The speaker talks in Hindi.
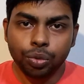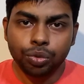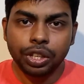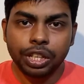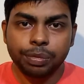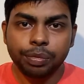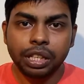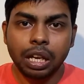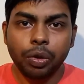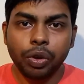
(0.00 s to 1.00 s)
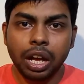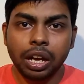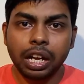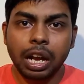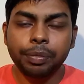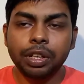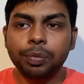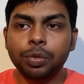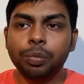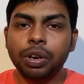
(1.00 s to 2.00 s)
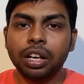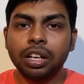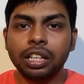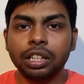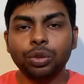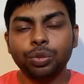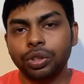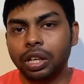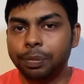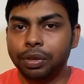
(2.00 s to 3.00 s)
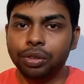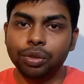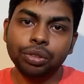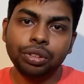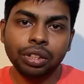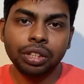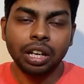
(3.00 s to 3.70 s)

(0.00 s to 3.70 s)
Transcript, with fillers: उस केस में क्या होगा अगर आपने डिप्लोमा कर लिया तो फिर आपकी ग्रोथ